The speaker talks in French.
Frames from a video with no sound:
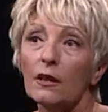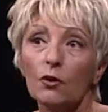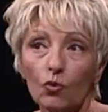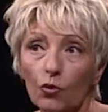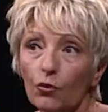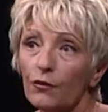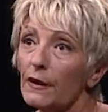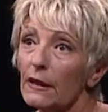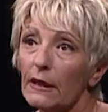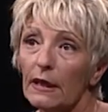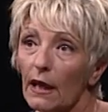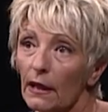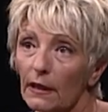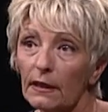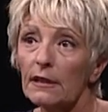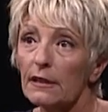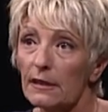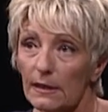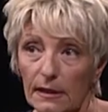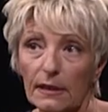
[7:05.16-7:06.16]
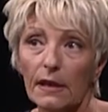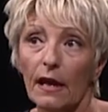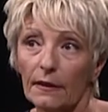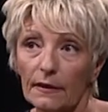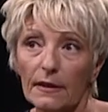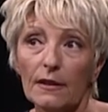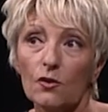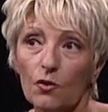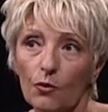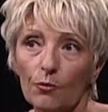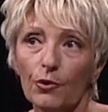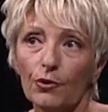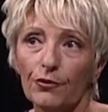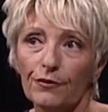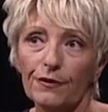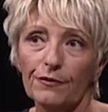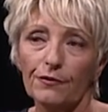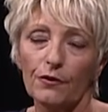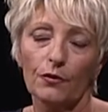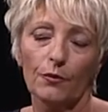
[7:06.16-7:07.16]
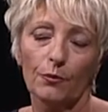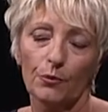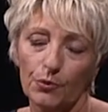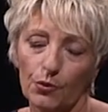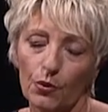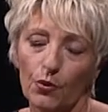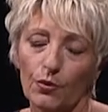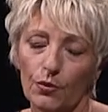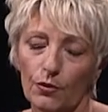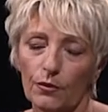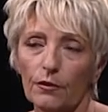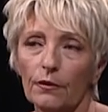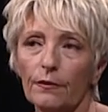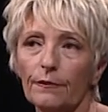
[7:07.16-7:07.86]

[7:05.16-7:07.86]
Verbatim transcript: et trouver des galeries. C'est un exemple vivant pour eux.